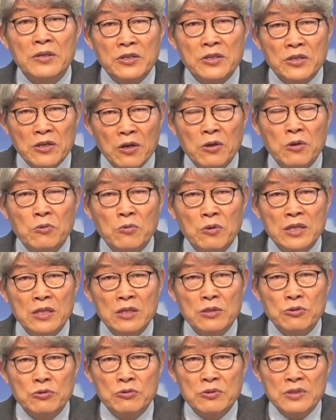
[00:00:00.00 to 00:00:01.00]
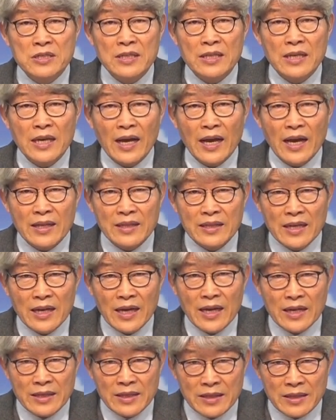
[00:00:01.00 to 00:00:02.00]
영원히 죽지
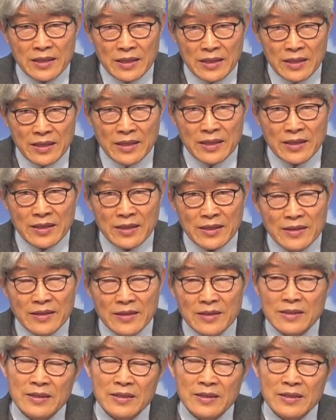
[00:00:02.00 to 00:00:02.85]
아니하리니